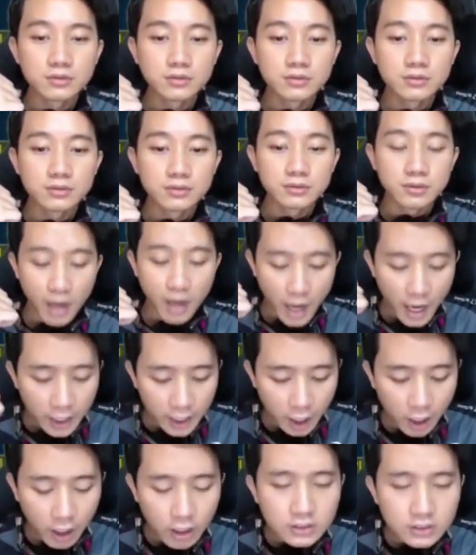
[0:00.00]

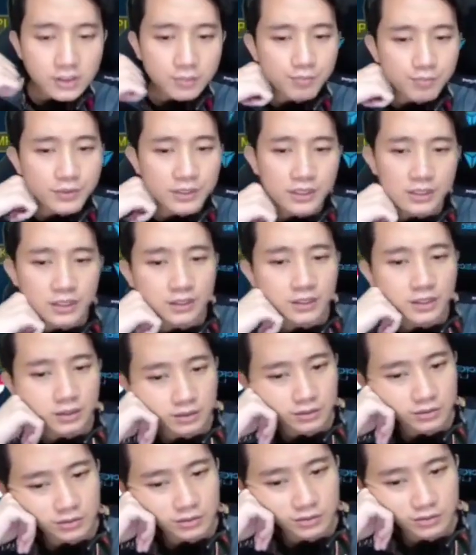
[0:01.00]
Ayo cepet.
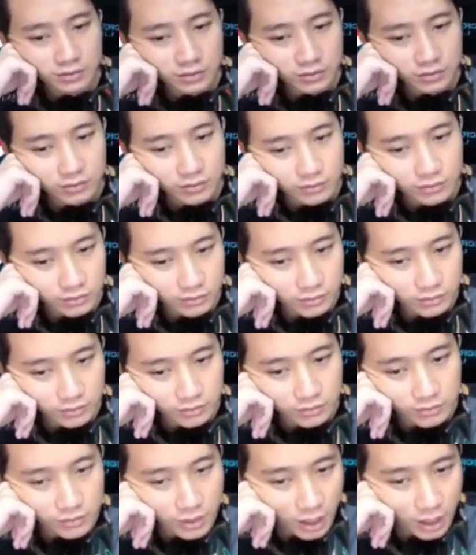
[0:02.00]
Jangan